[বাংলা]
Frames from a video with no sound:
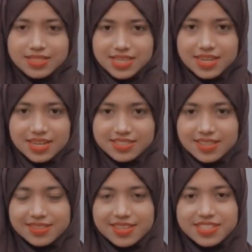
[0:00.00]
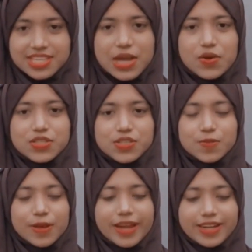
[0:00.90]
আজকে রাস্তা দিয়ে যাওয়ার
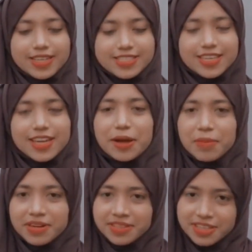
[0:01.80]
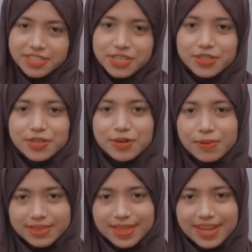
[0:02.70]
সময় একটা ছেলে আমার দিকে
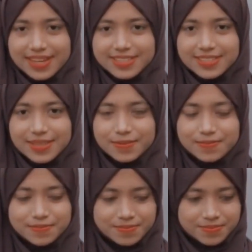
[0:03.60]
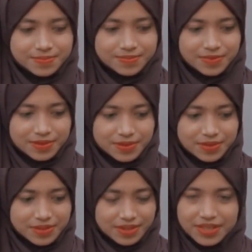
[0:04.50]
সতেরো বার তাকাইছে
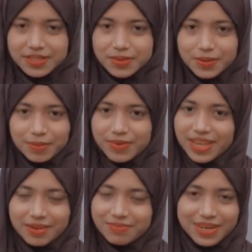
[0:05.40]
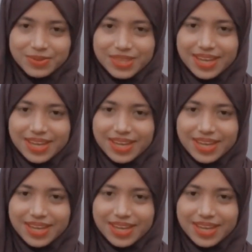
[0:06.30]
কিন্তু আমি একবারও